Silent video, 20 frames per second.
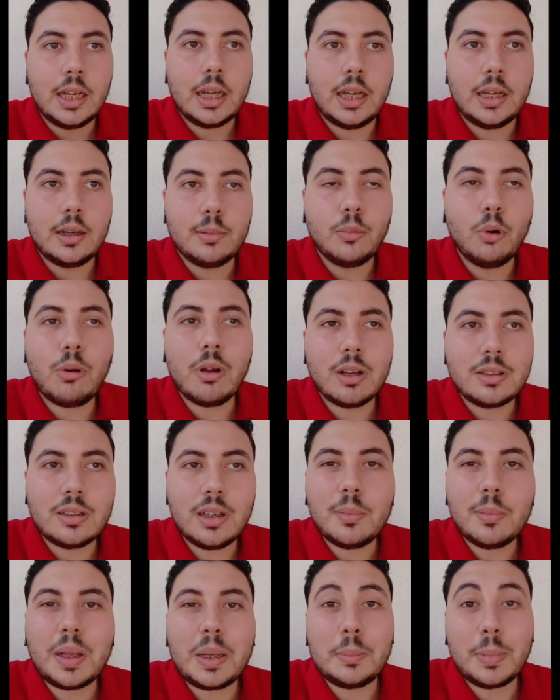آه، ممكن
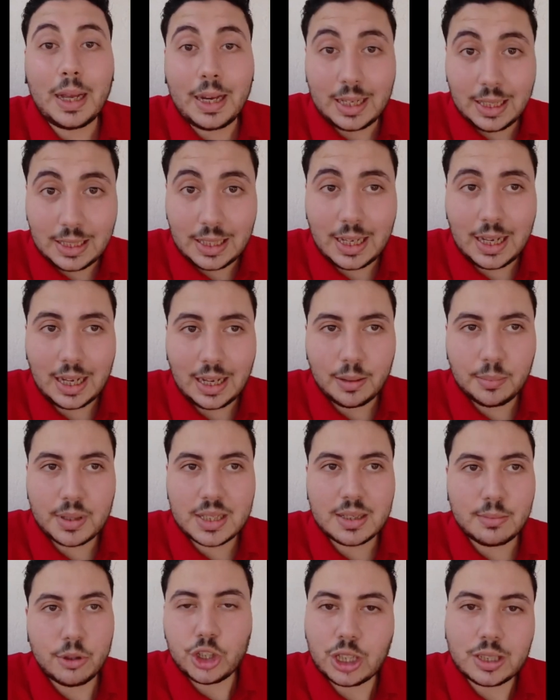تقبل معاك ايداع
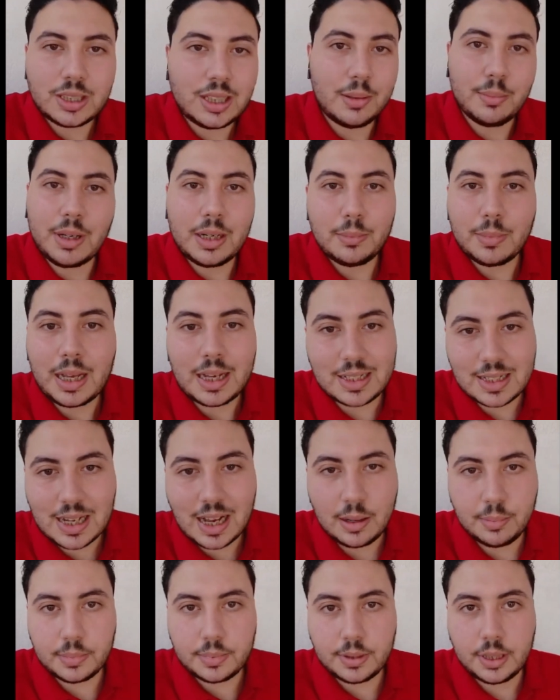بس مش هتقبل معاك
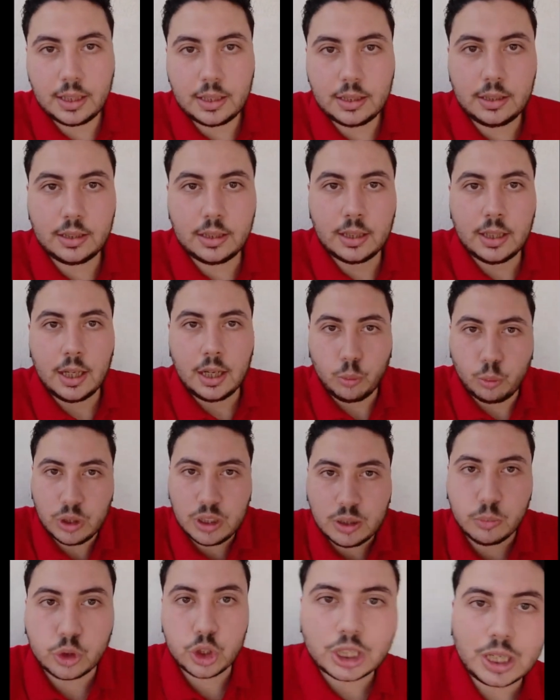سحب يعني
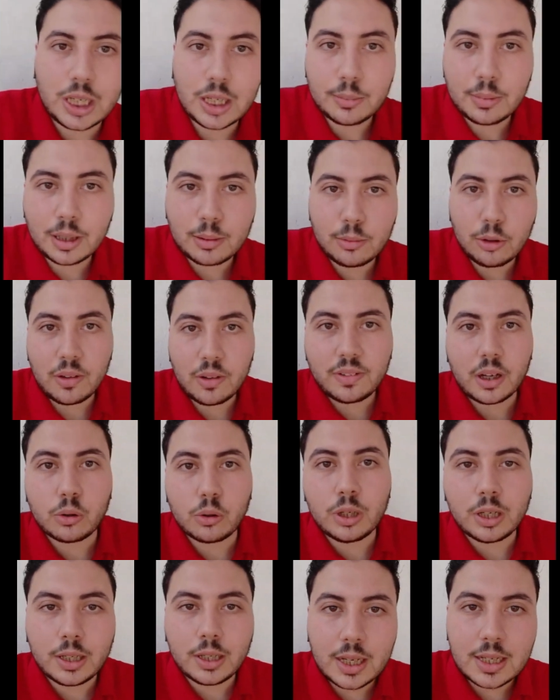ودي مشكله كبيره بيقع فيها
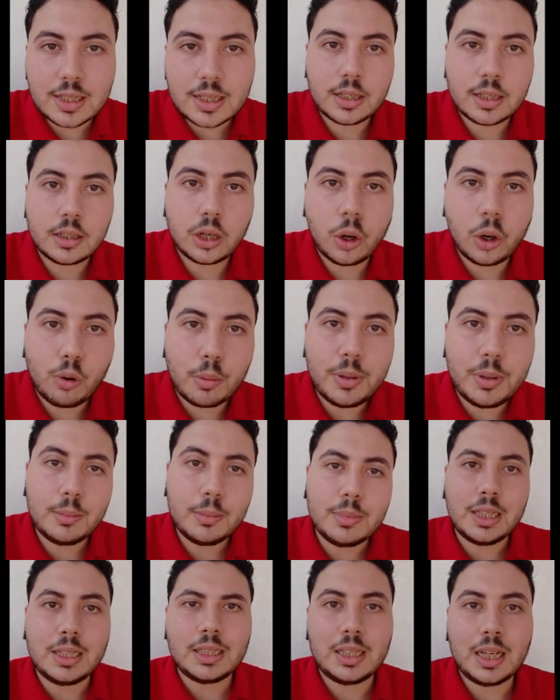كل الناس ان هو
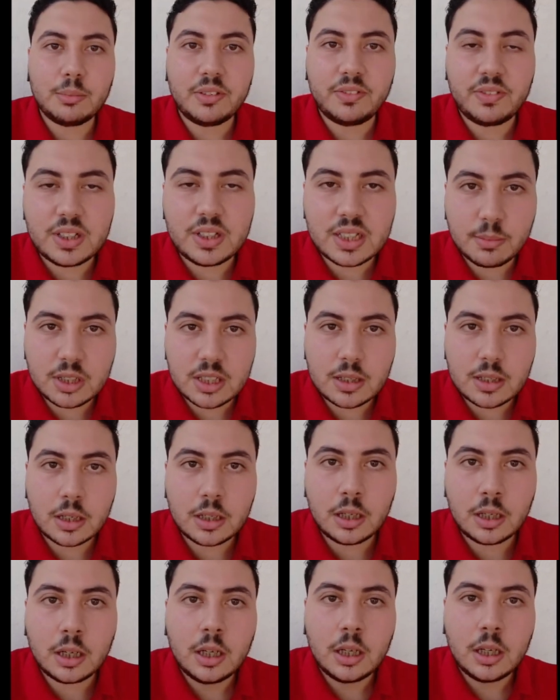بيعمل ايداع بفيزا
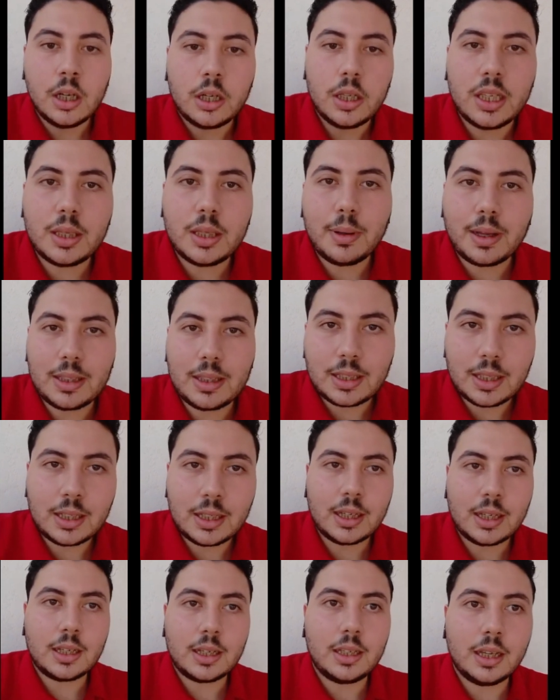مصريه يجي بعد
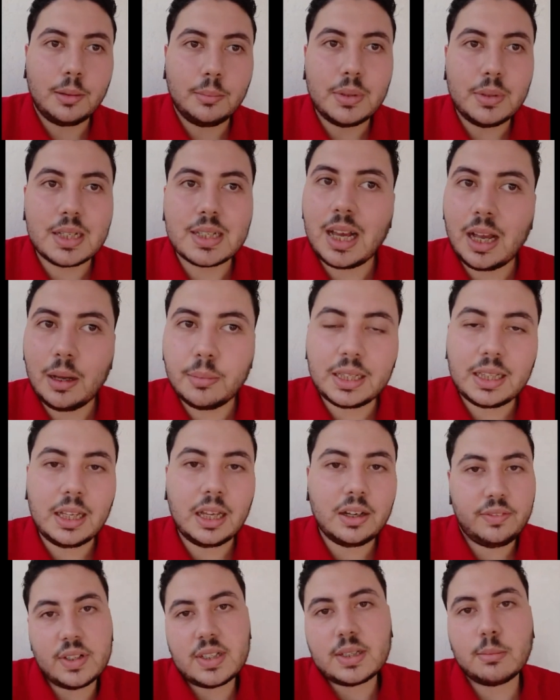كده يعمل سحب
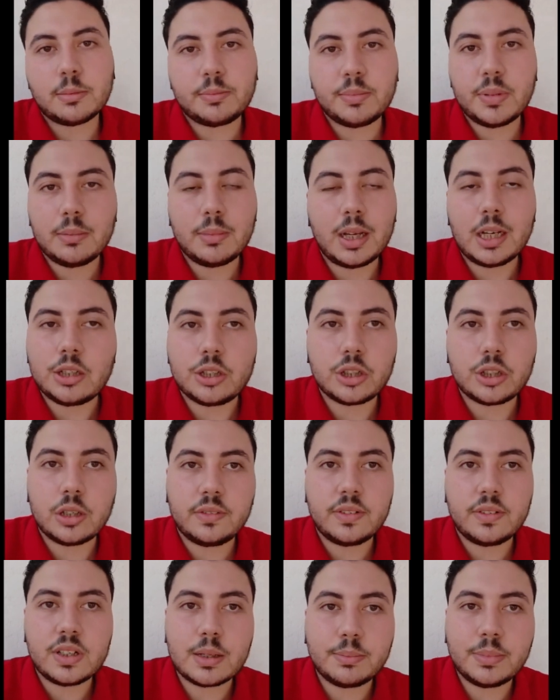تلاقي الفيزا ما بتقبلش
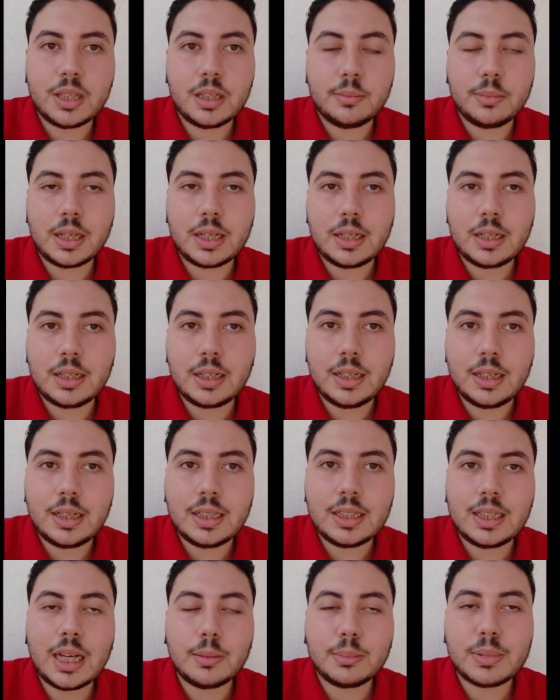الفيزا بتقبل
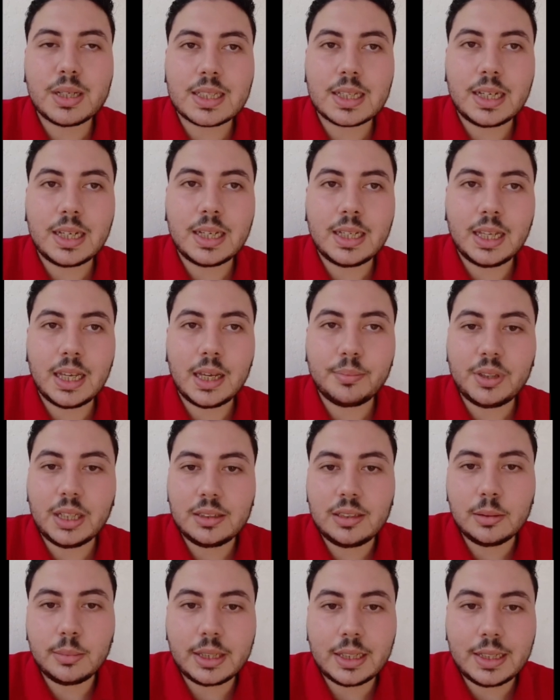الايداع بس لان هي
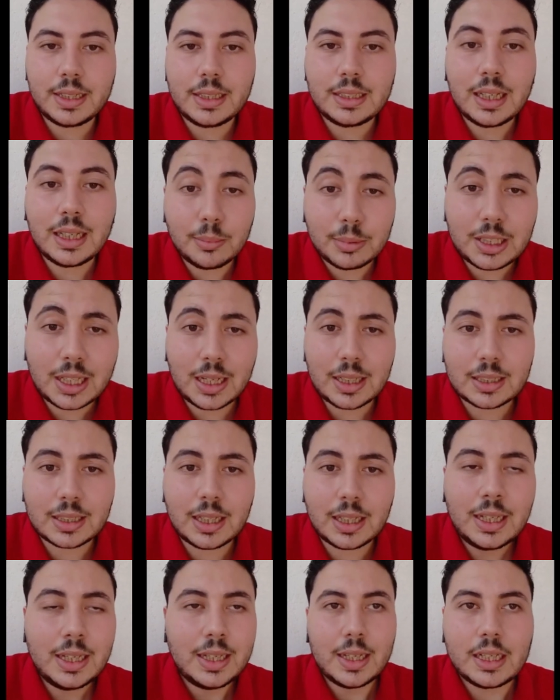بتعتبر الايداع بتاعك
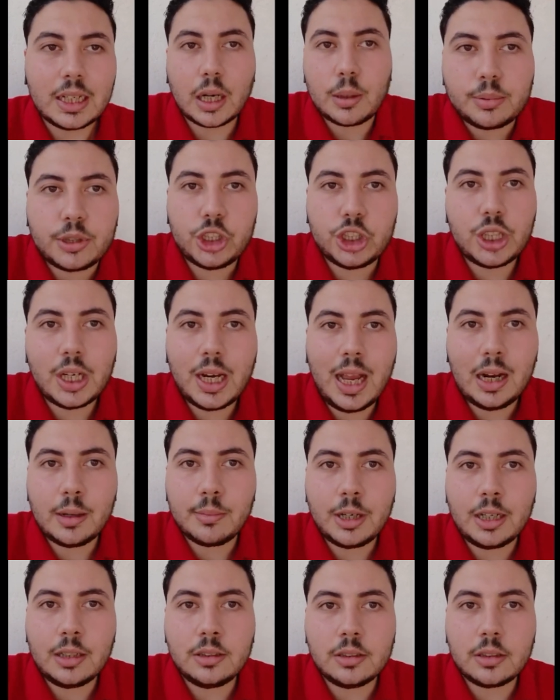ده انك بتشتري
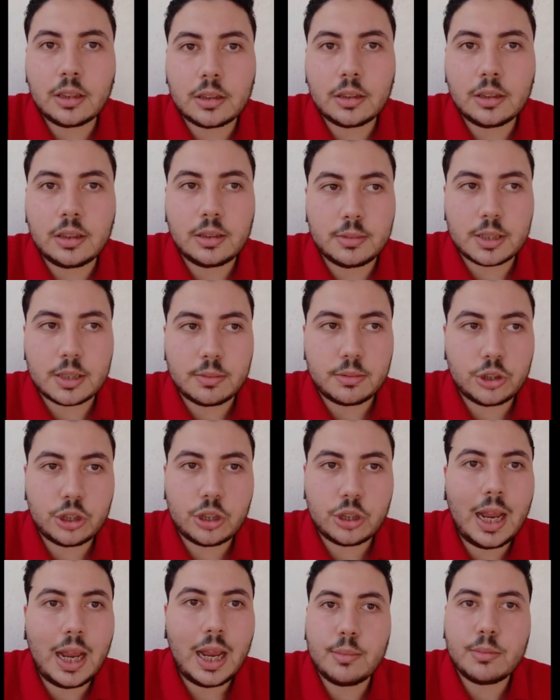حاجه من على الانترنت مثلا
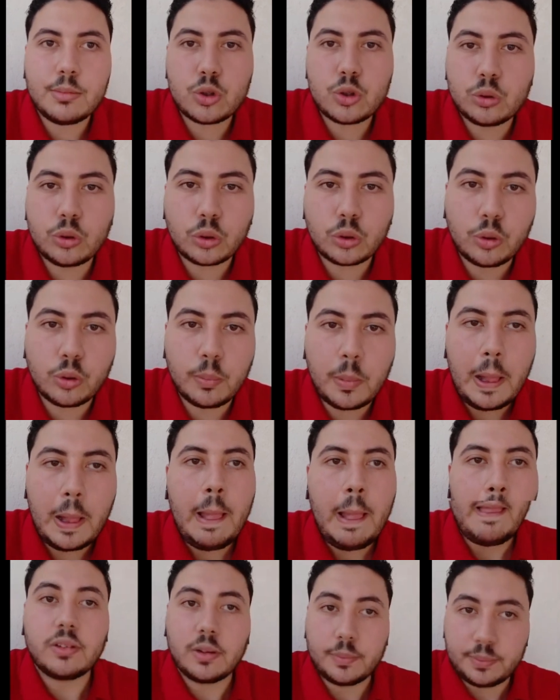بتشتري حاجه من سوق دوت كوم
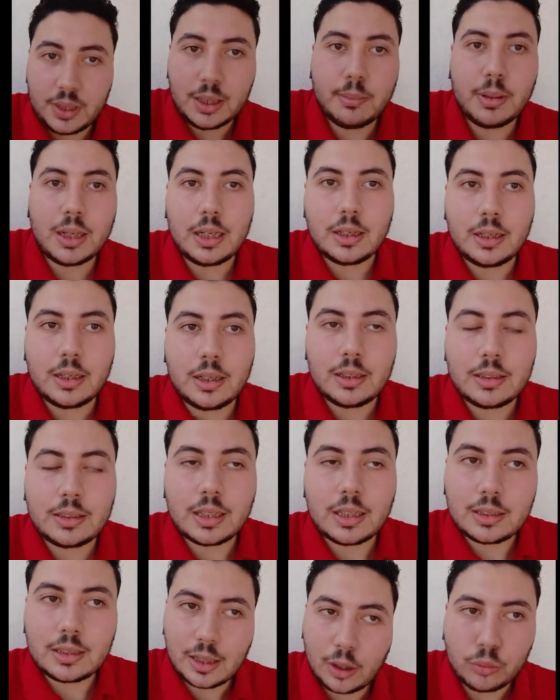فبتقبل ان
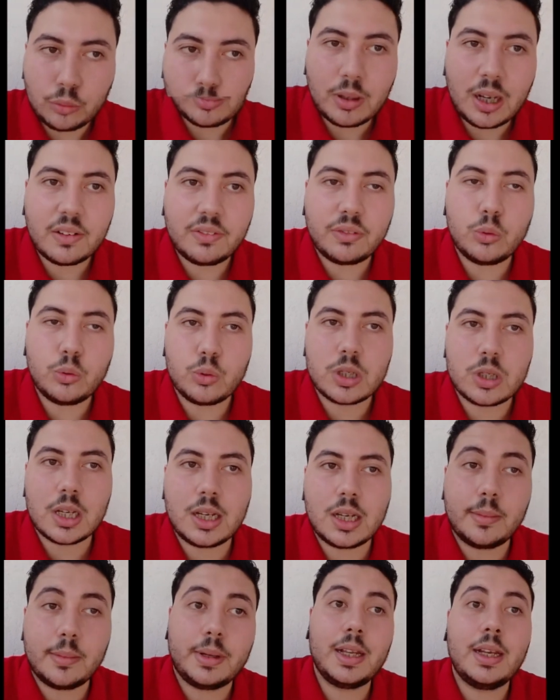انت تاخد منها فلوس
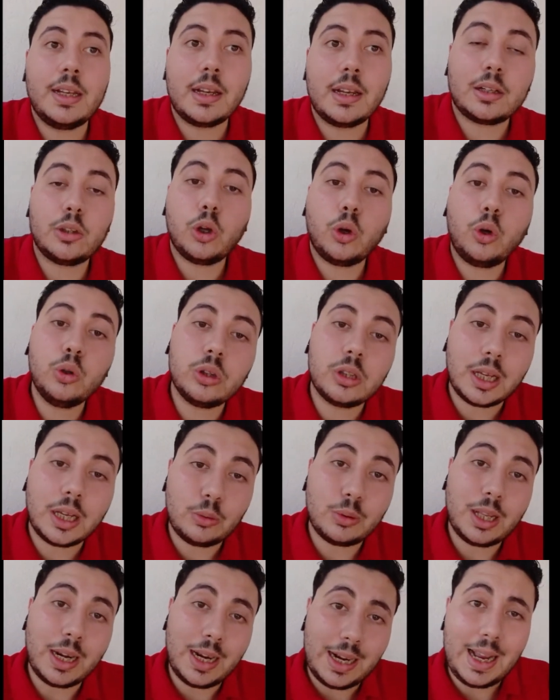انما انك تحط
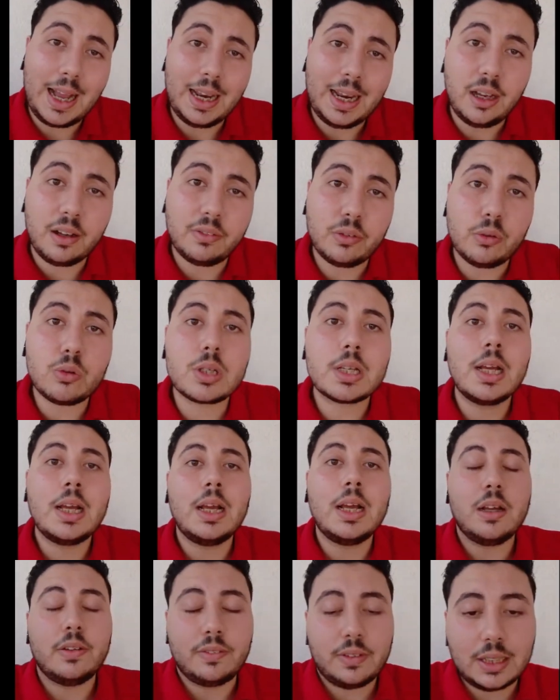او ترجع عليها فلوس
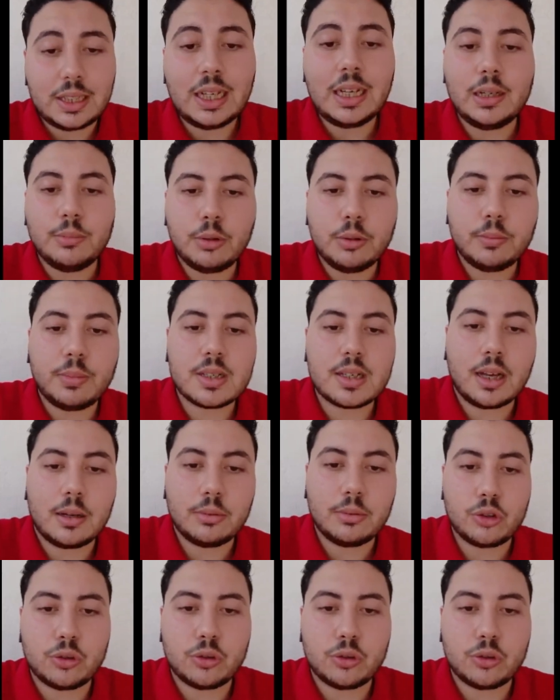فده اللي بيبقى صعب